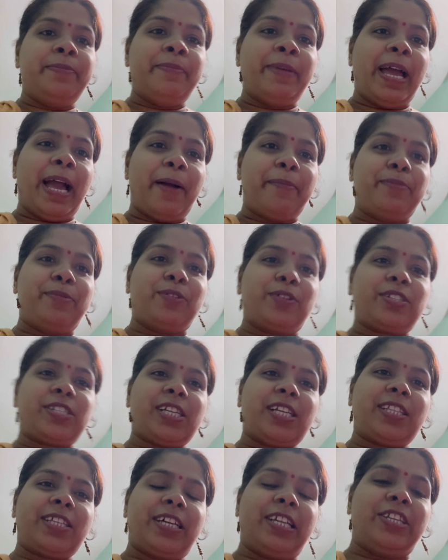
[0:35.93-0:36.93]
मैं आप लोग के
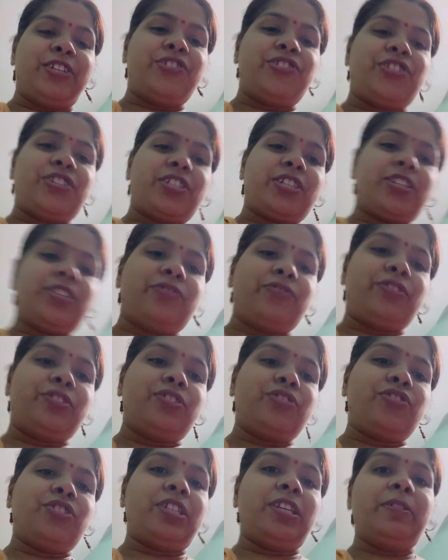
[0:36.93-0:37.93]
साथ कल ही शेयर करूँगी
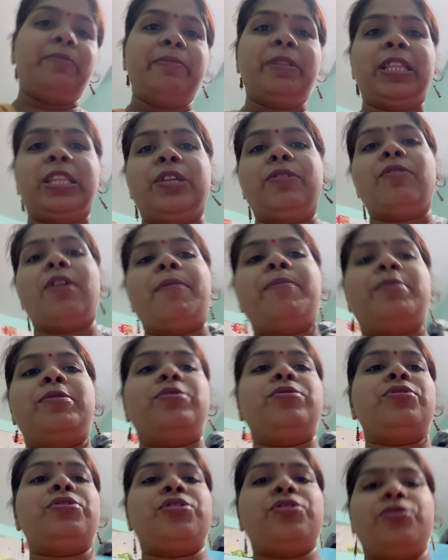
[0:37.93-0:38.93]
चलो मिलती हूँ आप
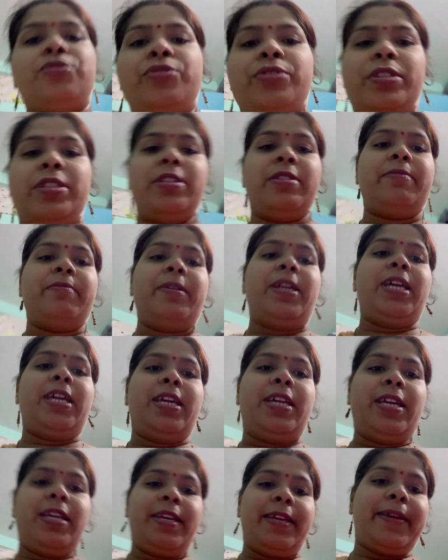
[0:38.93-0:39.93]
लोगों से थोड़ी देर
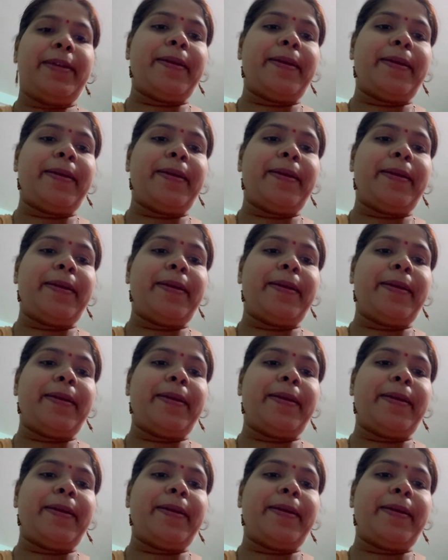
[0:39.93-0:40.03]
में